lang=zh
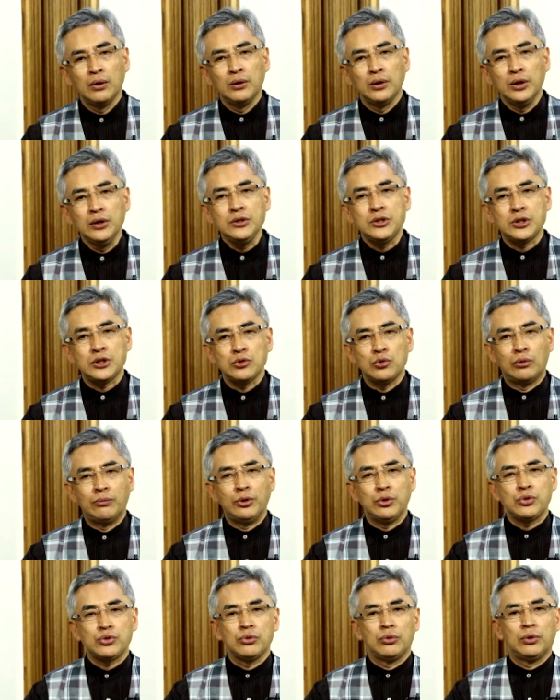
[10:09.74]
因此，我
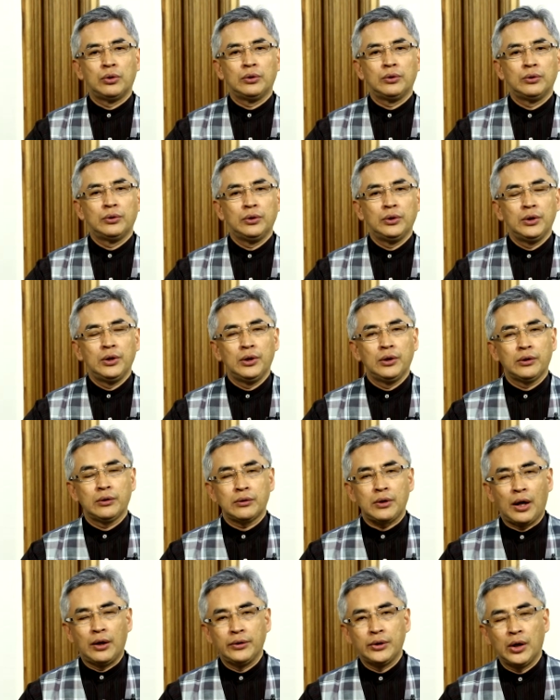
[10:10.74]
们说，
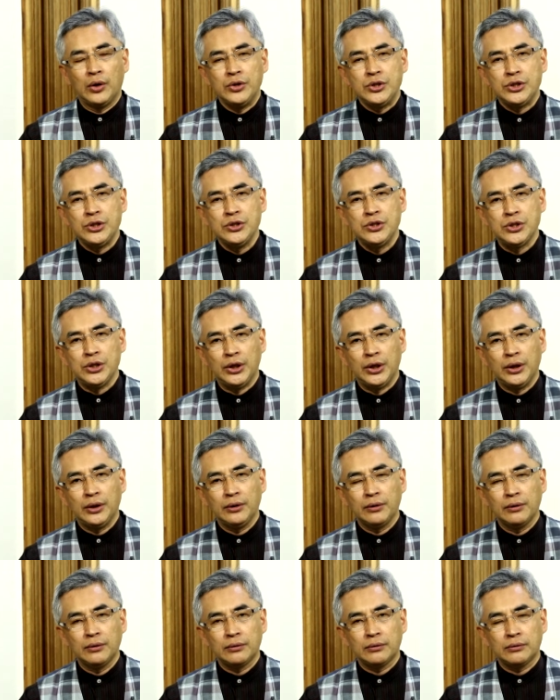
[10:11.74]
谈到以西结
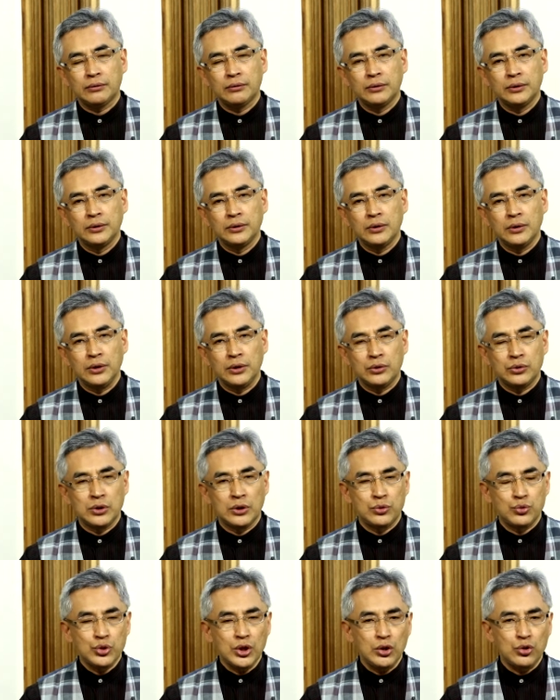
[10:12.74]
的
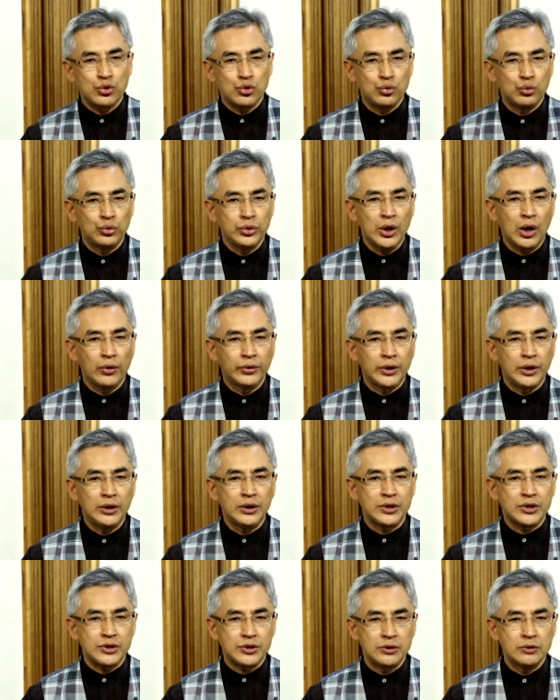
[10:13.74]
最主要的一个
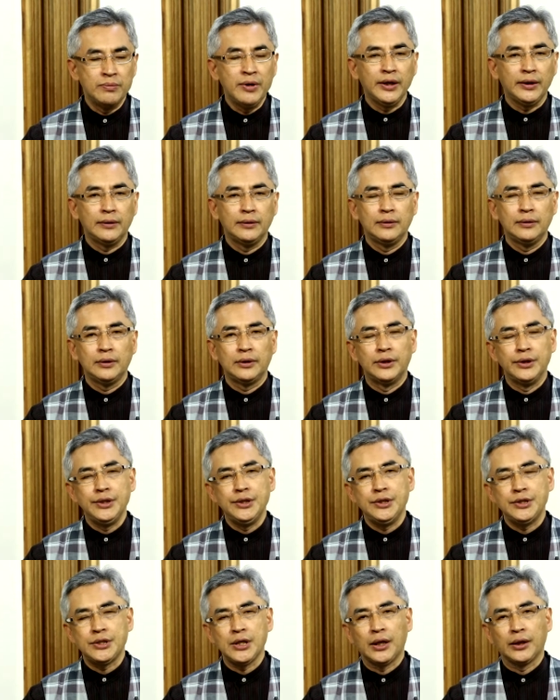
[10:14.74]
使命和
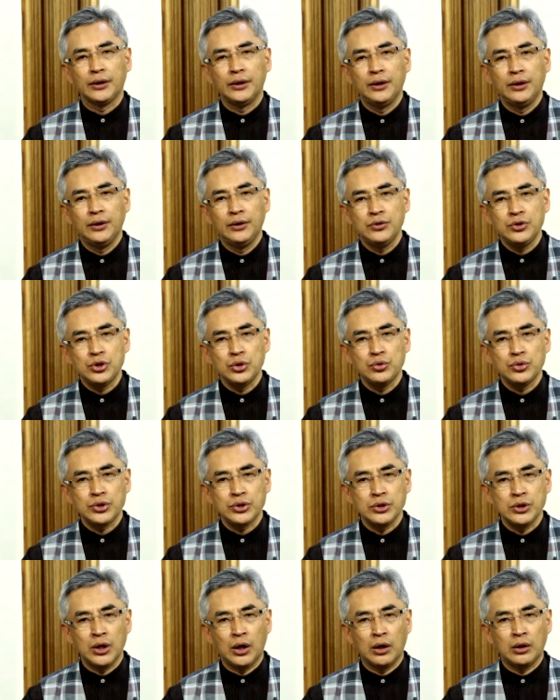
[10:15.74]
意向，就
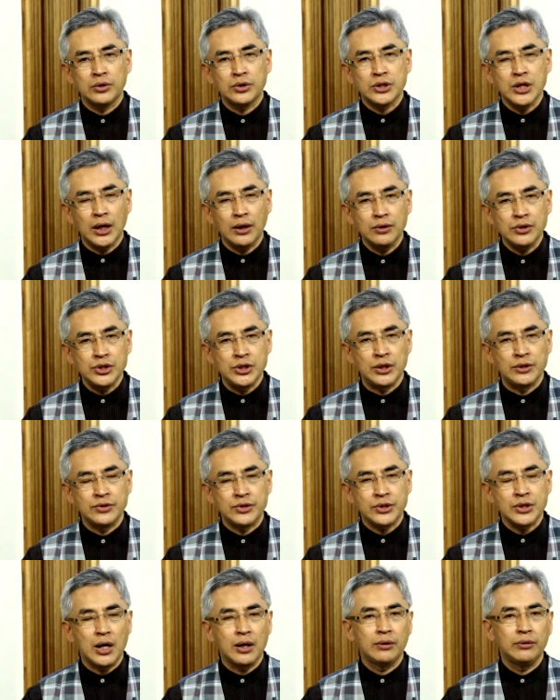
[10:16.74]
是要彰显
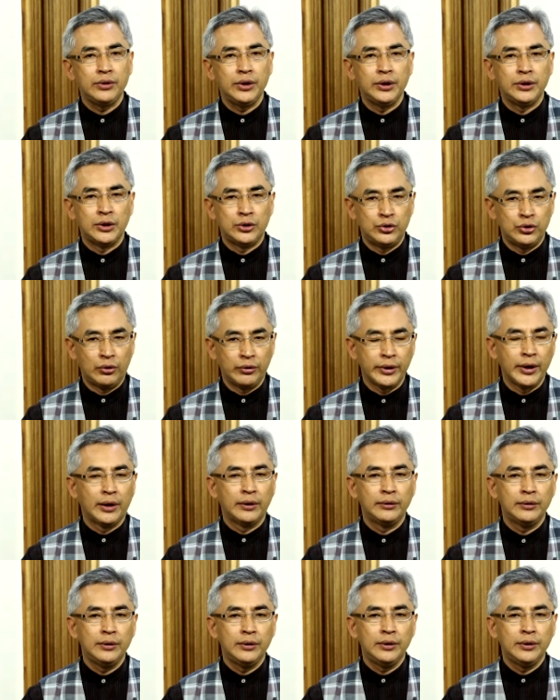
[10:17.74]
上帝的荣耀，
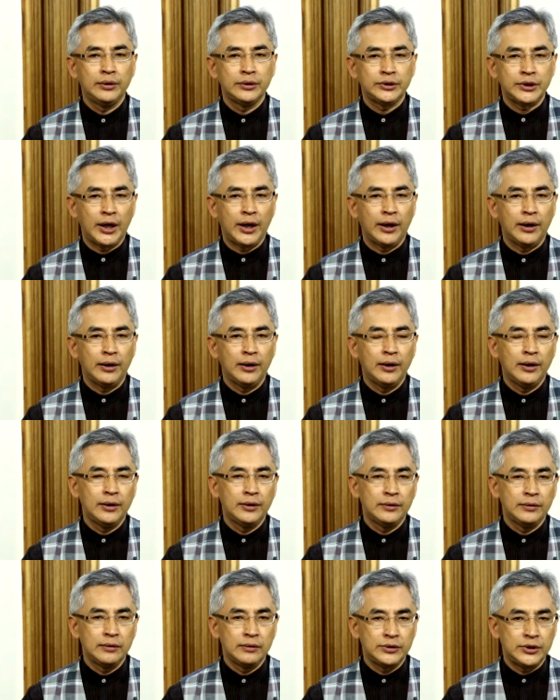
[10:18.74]
在
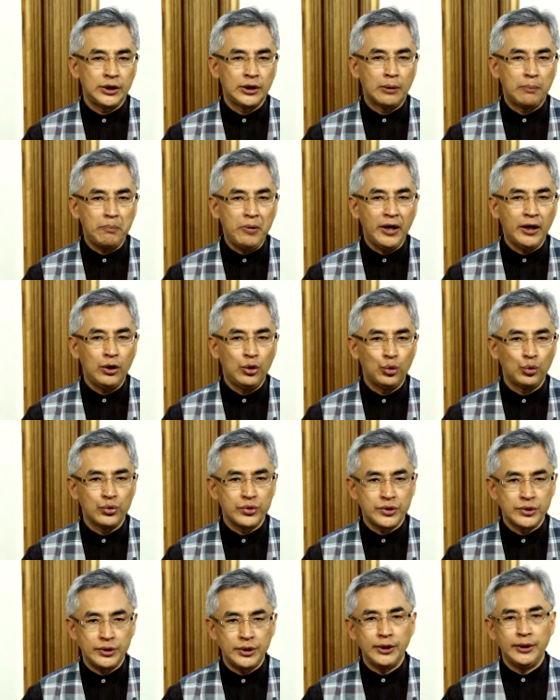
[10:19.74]
这个被掳
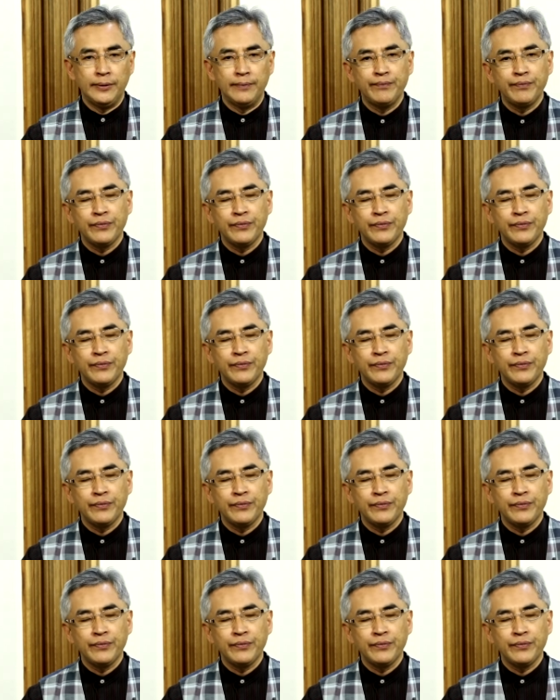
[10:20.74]
之地。